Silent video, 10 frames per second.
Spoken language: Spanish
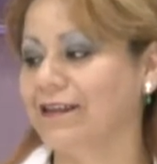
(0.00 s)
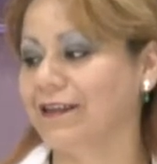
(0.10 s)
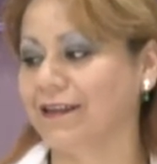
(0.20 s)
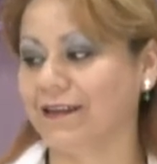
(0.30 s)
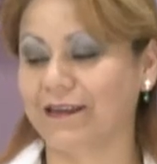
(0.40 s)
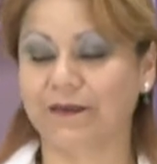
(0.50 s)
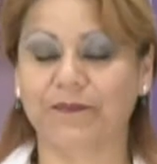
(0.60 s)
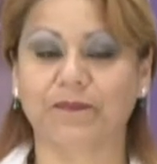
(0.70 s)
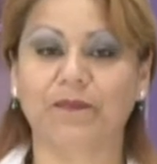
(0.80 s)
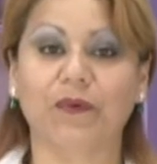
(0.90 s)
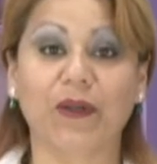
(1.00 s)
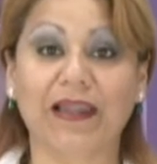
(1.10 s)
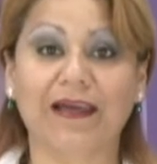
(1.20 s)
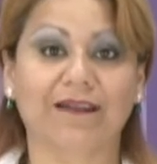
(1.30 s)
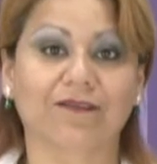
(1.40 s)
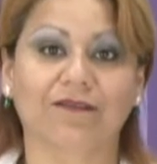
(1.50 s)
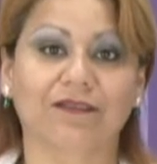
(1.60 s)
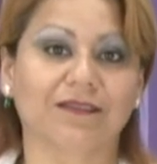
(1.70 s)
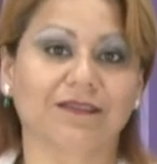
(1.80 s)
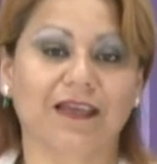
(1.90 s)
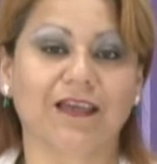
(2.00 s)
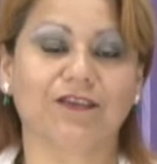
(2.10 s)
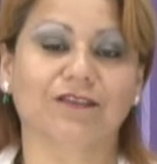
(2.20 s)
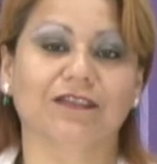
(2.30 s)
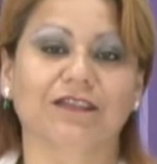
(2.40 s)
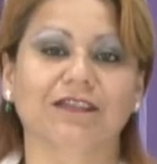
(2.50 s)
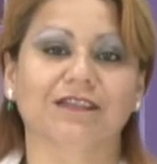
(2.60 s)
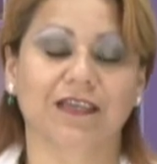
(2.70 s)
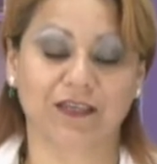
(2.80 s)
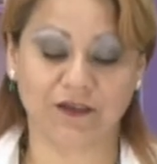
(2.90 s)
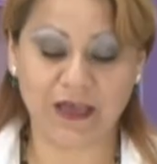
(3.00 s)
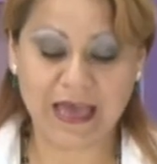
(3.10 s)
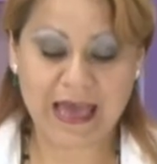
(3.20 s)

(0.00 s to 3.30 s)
em, polar, con diseño, sin diseño.